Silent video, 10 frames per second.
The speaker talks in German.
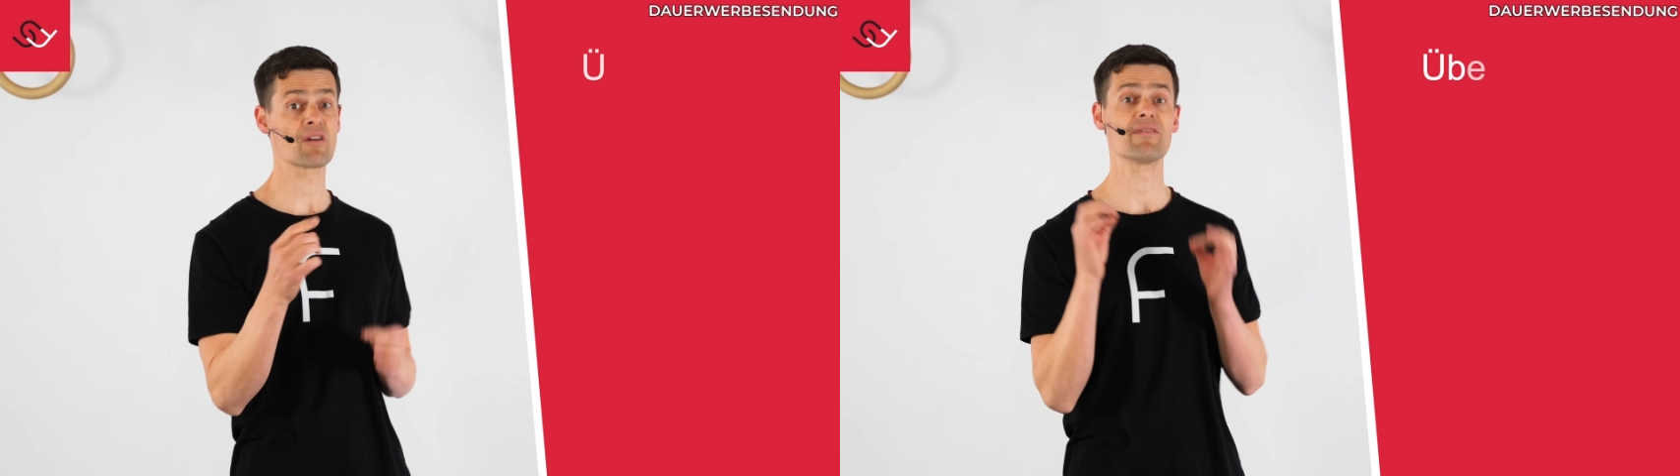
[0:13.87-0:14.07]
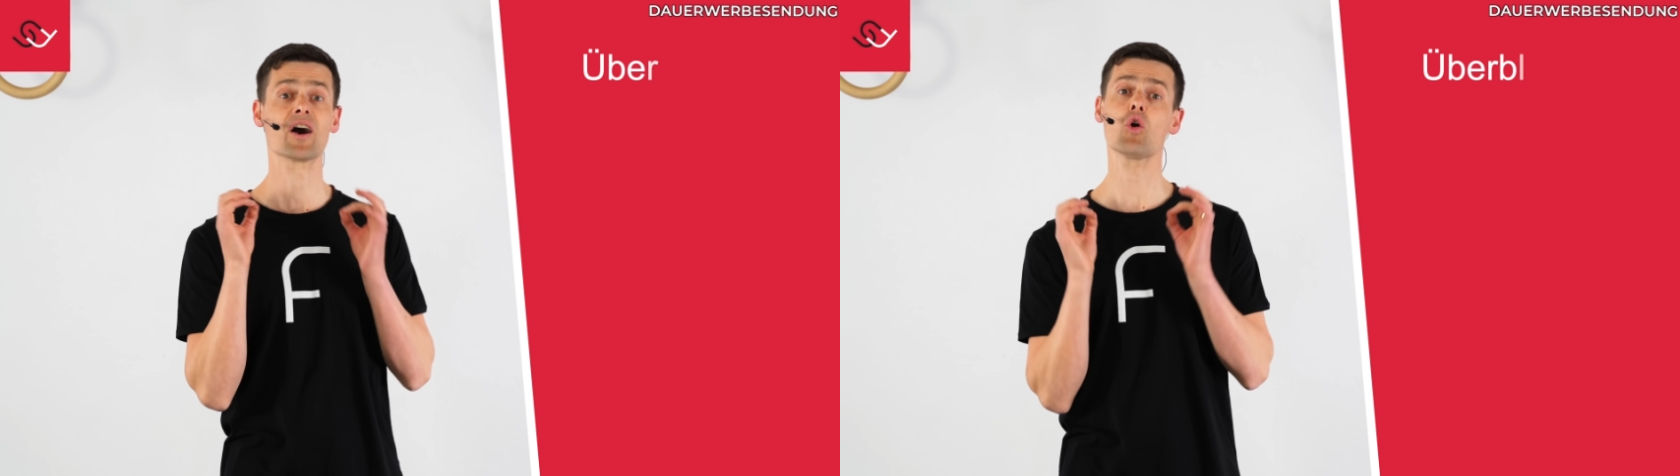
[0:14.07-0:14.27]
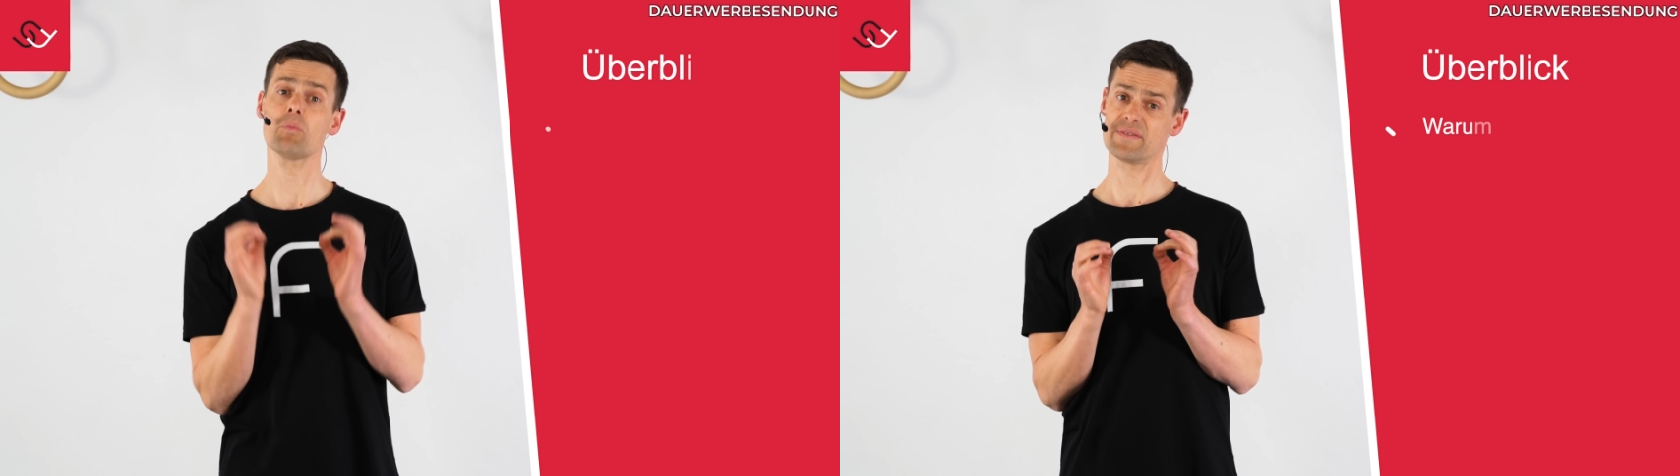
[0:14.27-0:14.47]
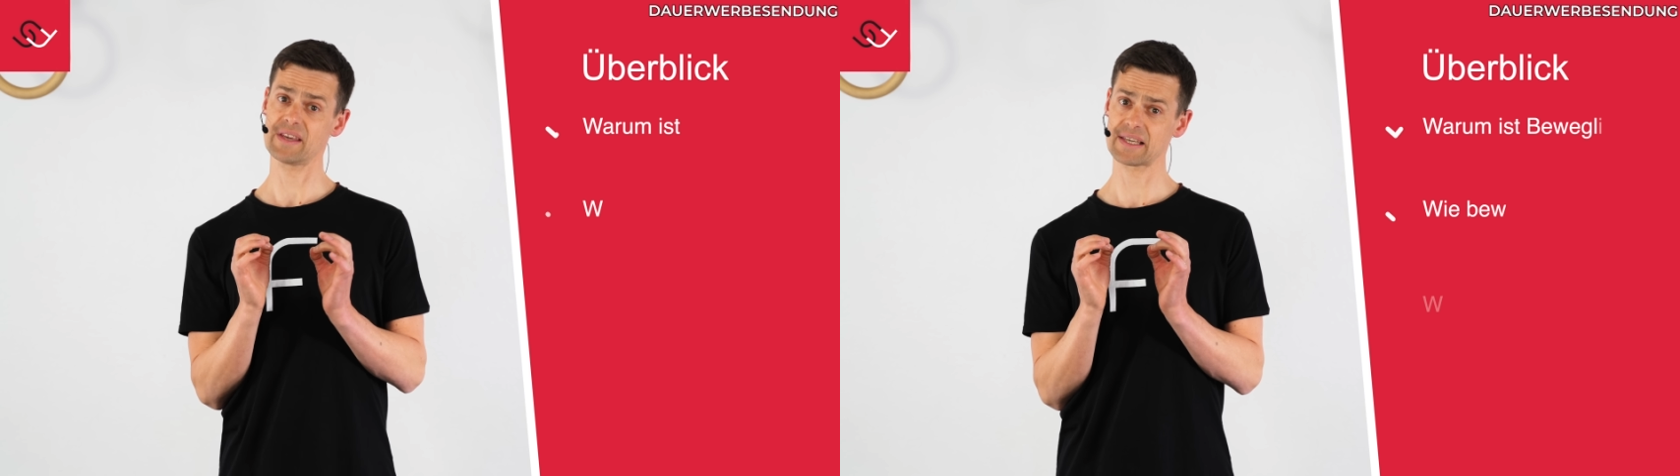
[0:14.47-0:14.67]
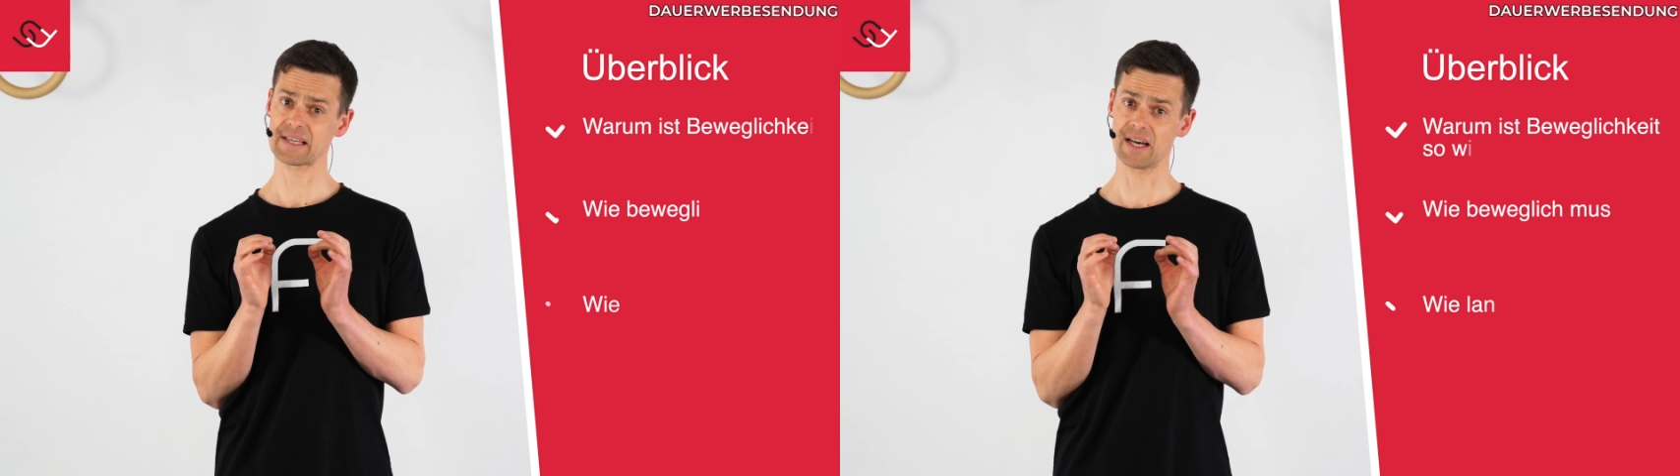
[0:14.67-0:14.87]
warum
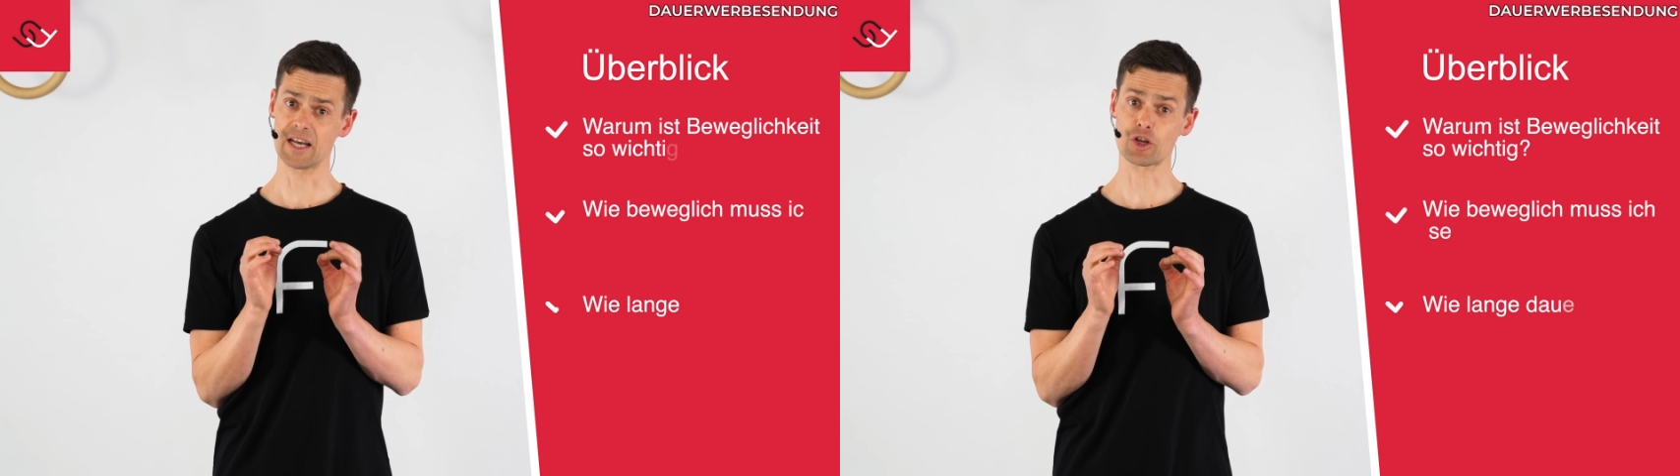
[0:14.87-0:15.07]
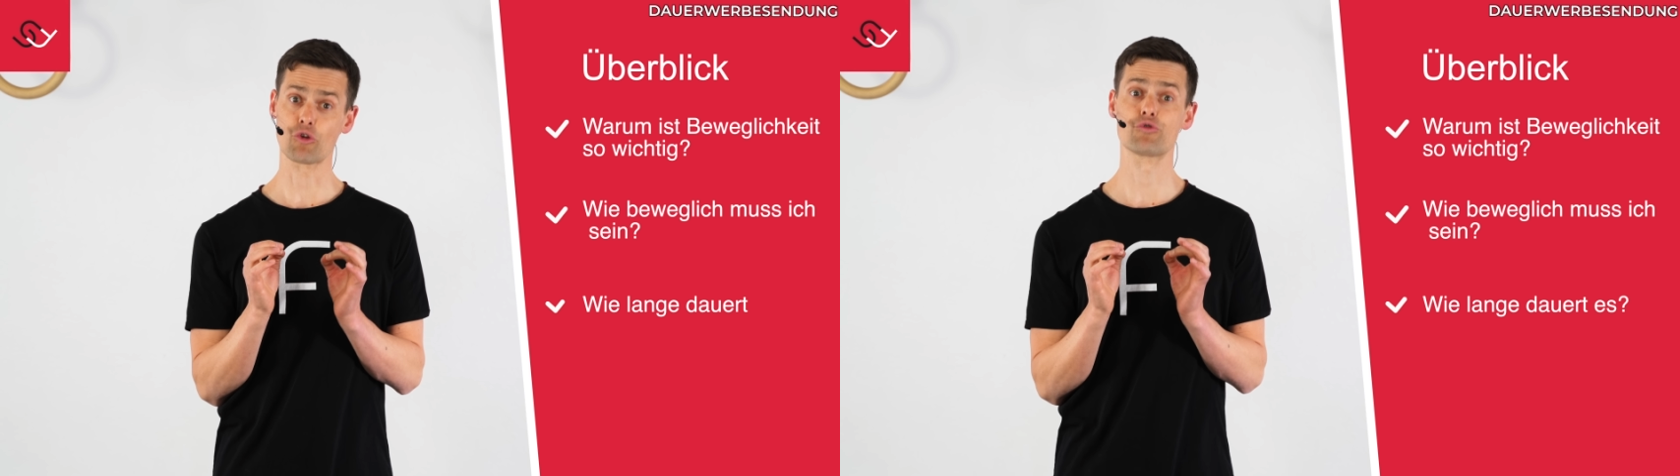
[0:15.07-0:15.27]
Beweglichkeit